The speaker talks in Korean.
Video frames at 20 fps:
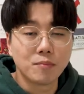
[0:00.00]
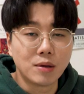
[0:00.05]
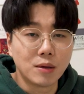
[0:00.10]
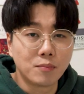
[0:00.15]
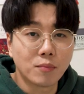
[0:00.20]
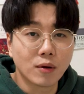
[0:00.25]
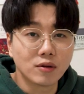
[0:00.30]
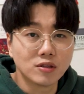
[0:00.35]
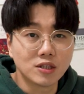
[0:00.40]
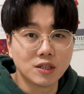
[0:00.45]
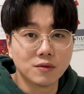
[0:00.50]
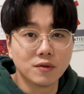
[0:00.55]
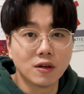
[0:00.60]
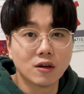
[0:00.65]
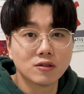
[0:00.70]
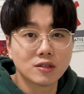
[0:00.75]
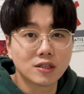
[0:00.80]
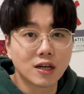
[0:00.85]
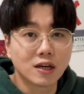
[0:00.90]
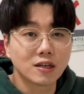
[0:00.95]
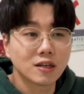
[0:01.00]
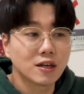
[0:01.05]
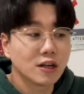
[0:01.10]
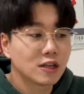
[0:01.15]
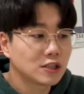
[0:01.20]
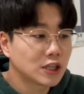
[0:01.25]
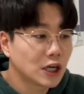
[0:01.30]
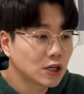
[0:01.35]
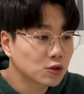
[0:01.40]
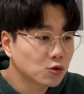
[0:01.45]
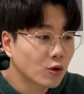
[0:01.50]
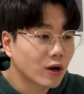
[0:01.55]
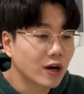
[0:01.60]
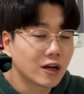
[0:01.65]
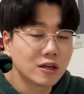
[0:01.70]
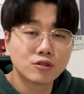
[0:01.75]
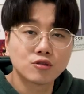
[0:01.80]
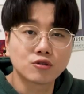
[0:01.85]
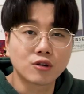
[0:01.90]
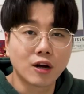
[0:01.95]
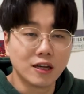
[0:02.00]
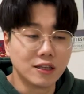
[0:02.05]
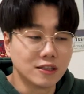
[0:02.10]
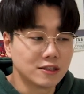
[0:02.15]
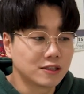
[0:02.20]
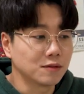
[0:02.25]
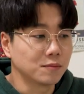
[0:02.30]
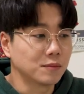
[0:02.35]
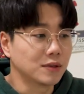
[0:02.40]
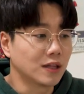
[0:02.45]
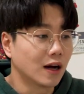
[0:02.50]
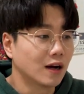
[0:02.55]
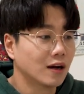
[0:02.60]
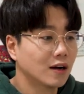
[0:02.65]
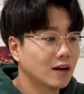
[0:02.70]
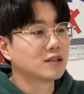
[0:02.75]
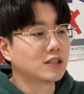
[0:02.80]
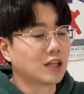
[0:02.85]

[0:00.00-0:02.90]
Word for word: 빛 번짐 현상을 최소화할 수가 있습니다.